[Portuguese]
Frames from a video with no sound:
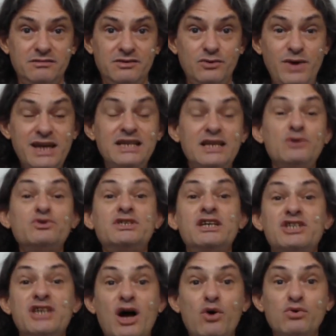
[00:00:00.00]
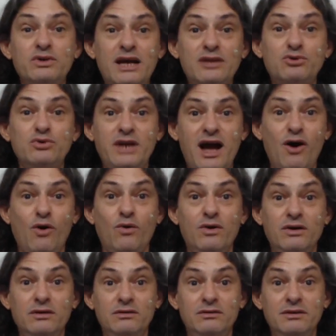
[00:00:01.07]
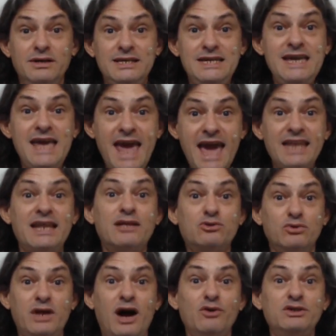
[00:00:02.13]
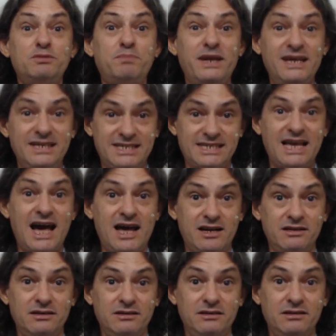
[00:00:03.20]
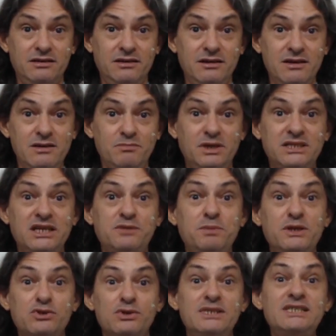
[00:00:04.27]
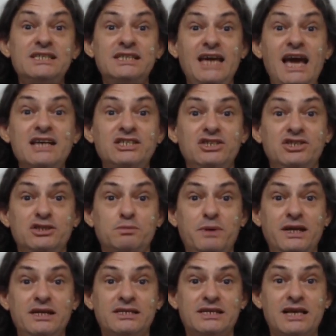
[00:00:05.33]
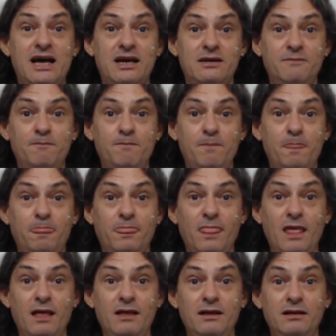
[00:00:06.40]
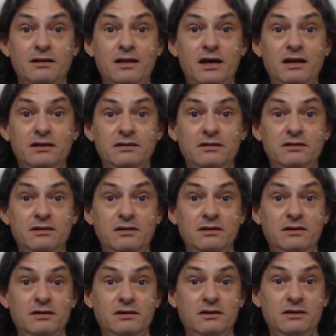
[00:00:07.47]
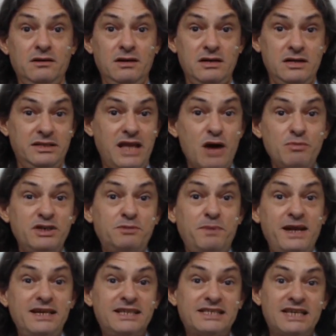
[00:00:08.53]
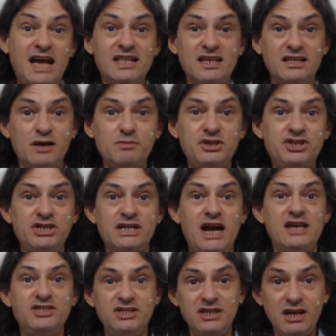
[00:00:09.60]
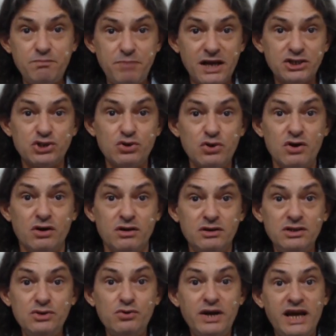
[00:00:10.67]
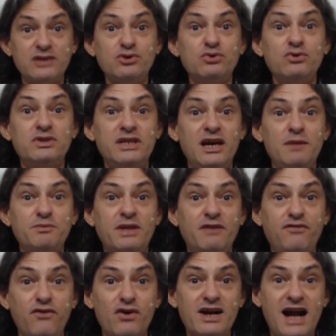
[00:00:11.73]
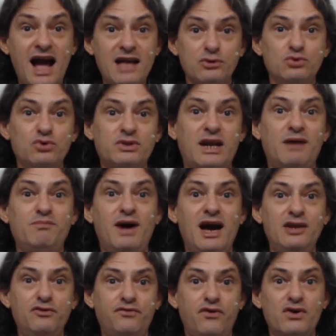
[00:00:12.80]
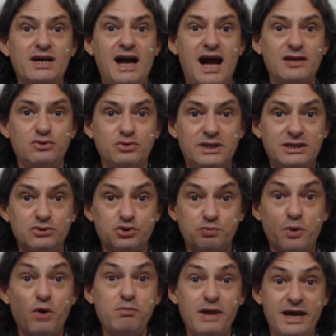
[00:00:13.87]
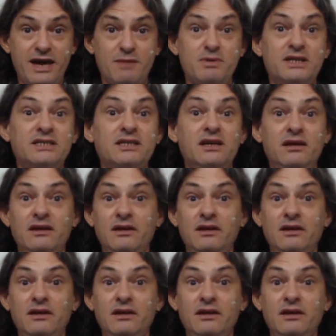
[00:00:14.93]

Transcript: Não é que não seja algo natural, que é natural espreguiçar. Mas as pessoas esquecem de espreguiçar. Né? Dá uma espreguiçada, dá uma esticadinha, passou. E o resto do tempo está focado no trabalho, focado nos problemas,